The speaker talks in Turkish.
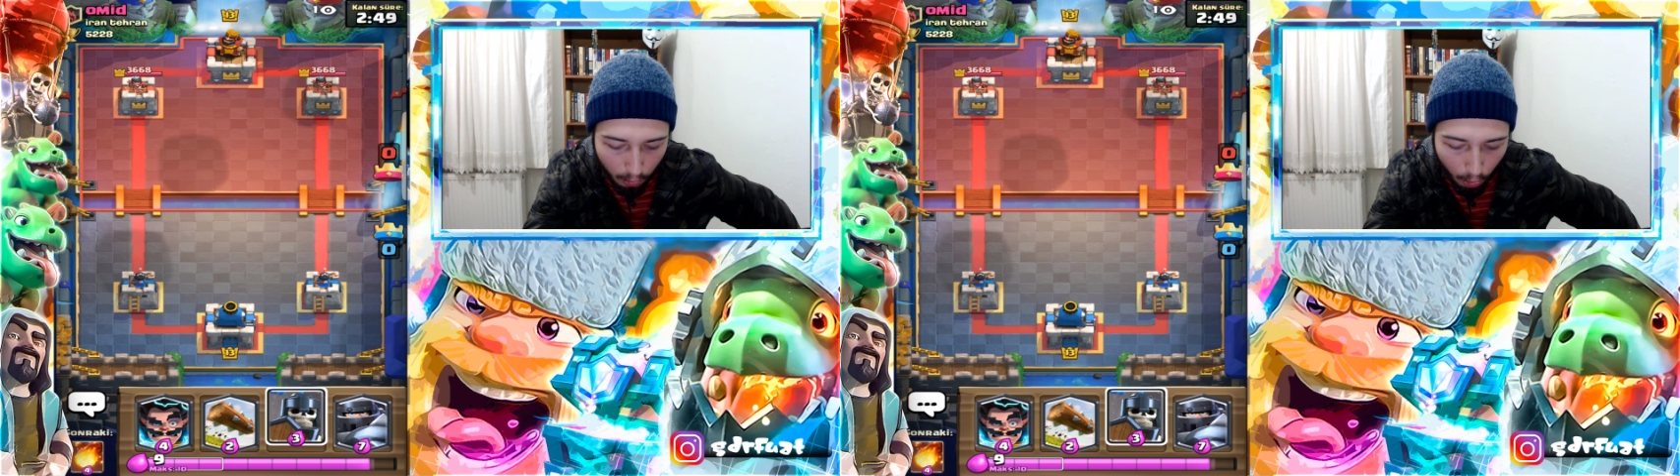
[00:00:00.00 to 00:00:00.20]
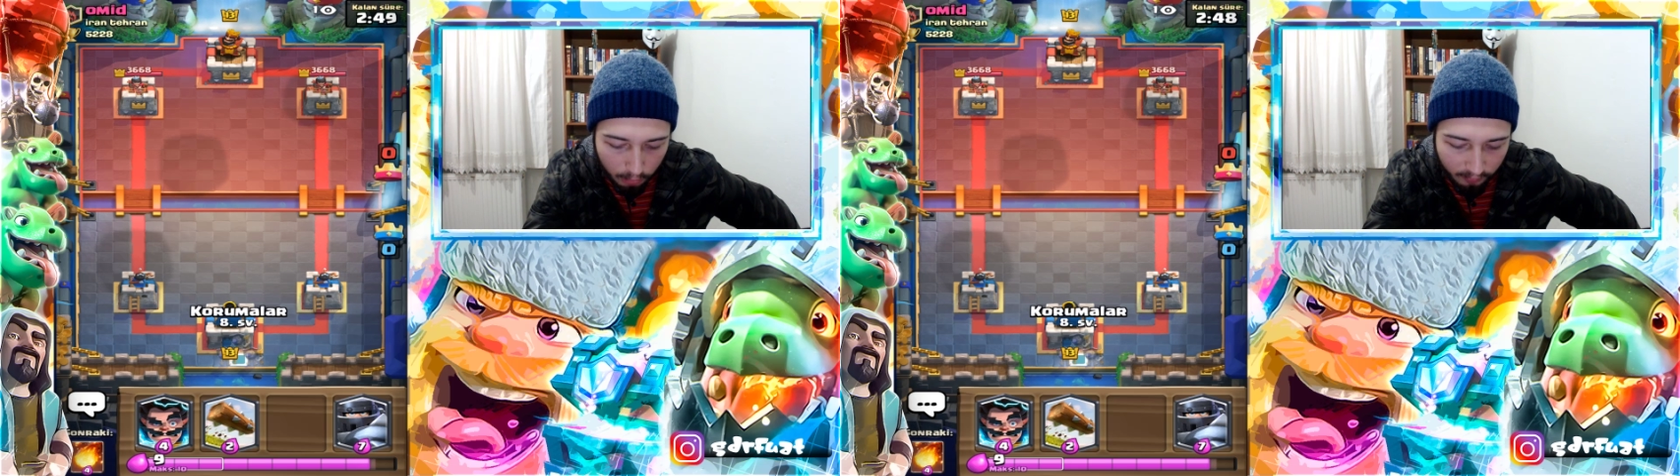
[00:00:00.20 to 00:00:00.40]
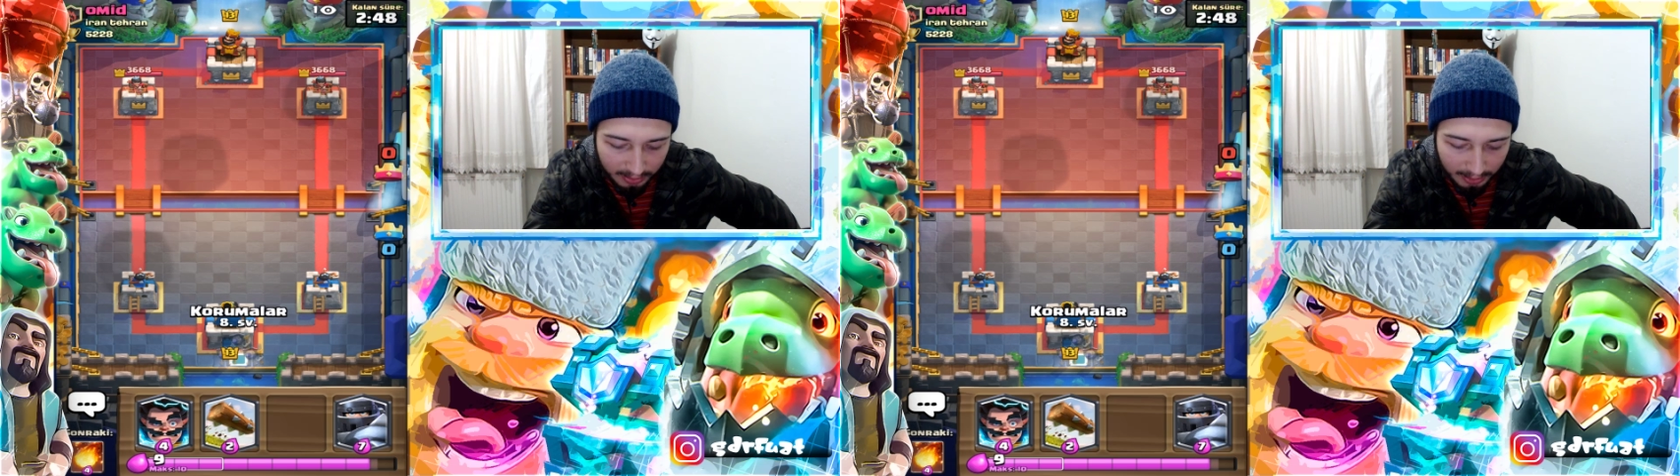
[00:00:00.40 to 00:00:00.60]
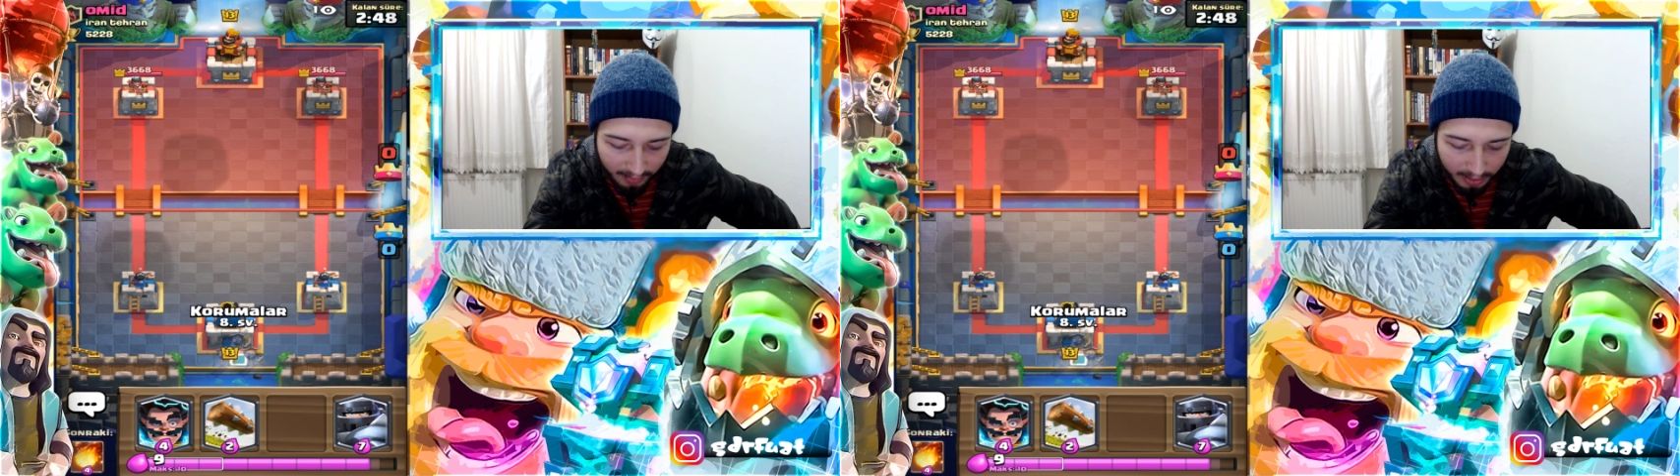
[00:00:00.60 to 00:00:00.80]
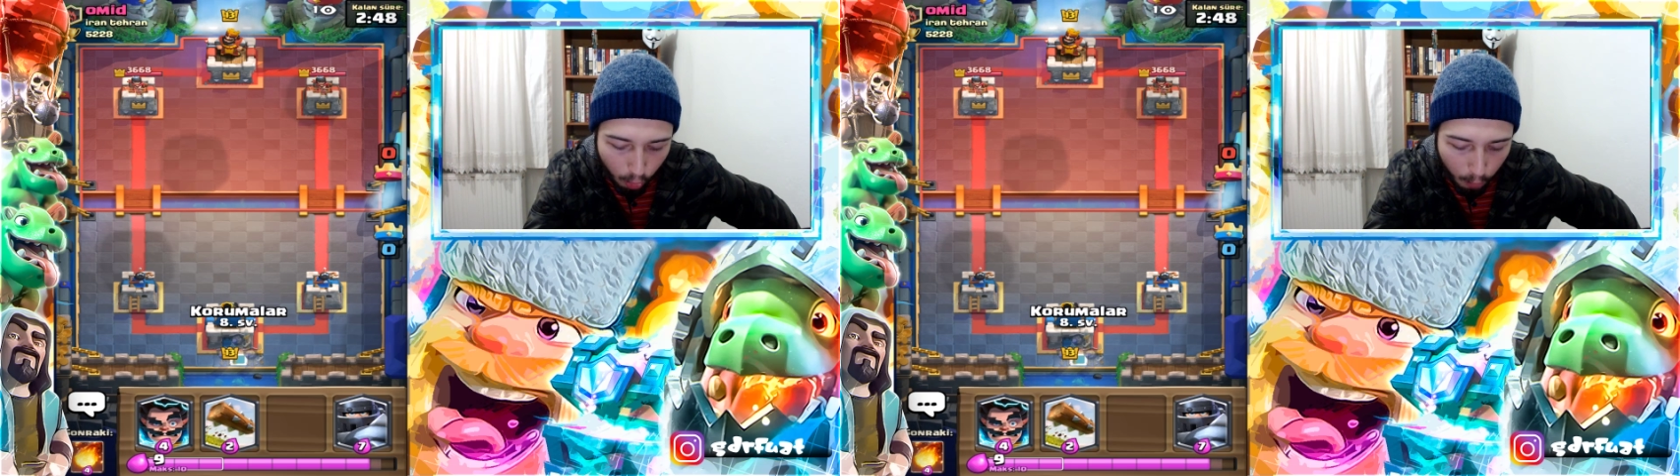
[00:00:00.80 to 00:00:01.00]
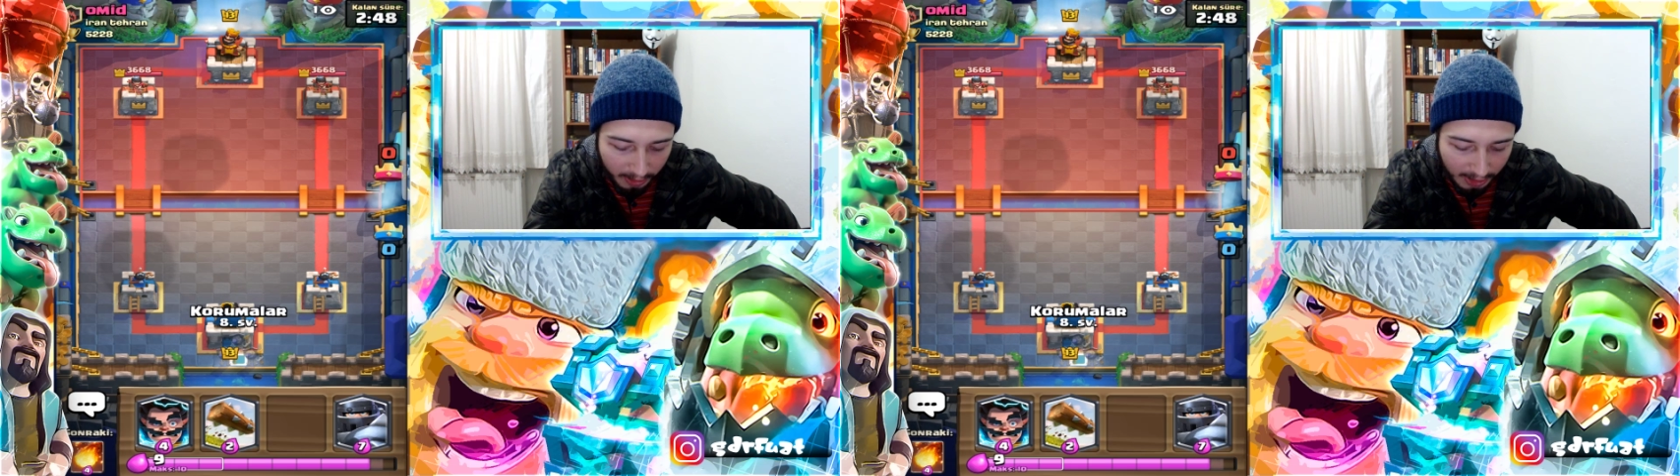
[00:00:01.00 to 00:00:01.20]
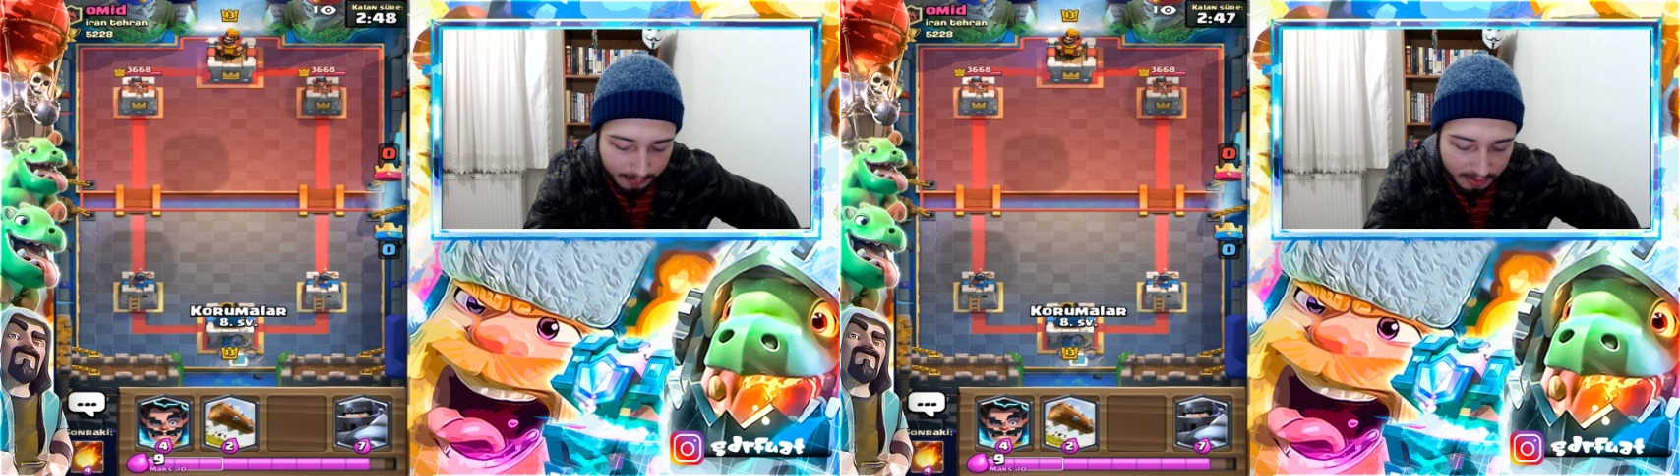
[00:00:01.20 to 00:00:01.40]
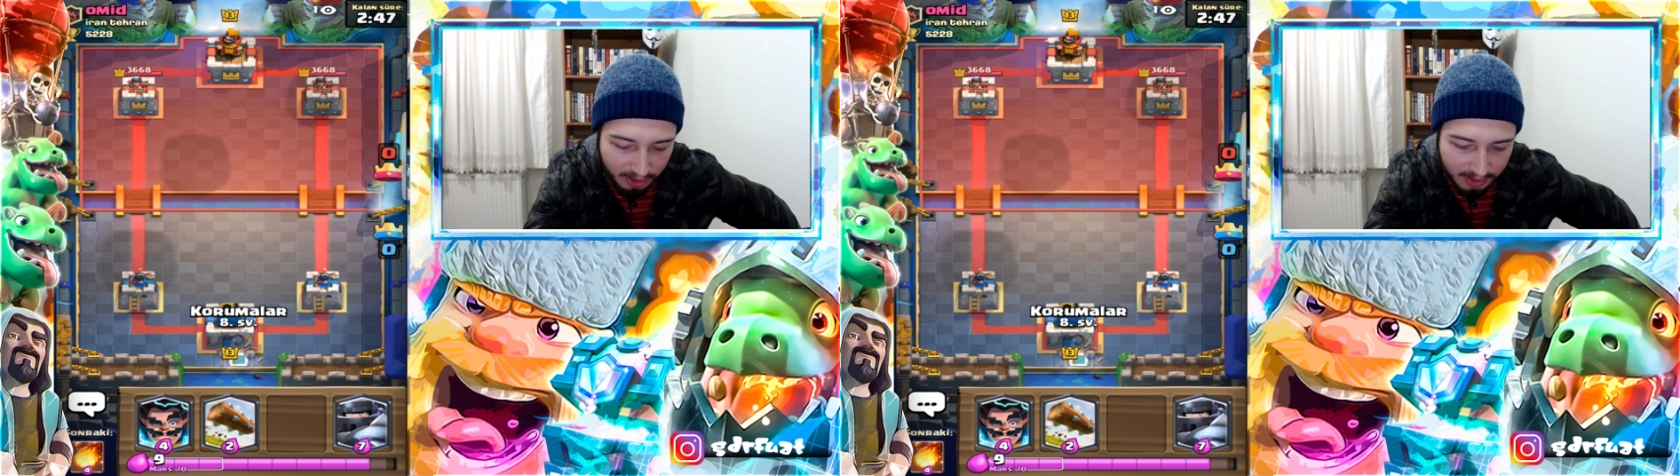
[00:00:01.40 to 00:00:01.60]
Oğlum vallahi var ya kupa
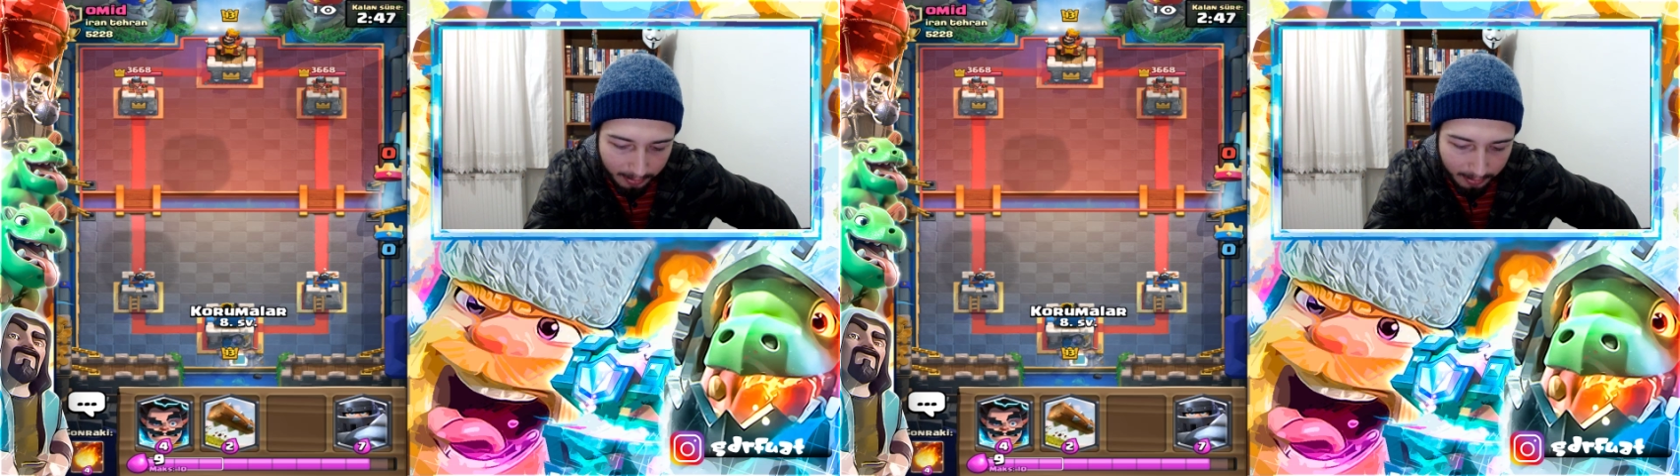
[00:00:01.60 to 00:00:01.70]
kasmaya çalışsam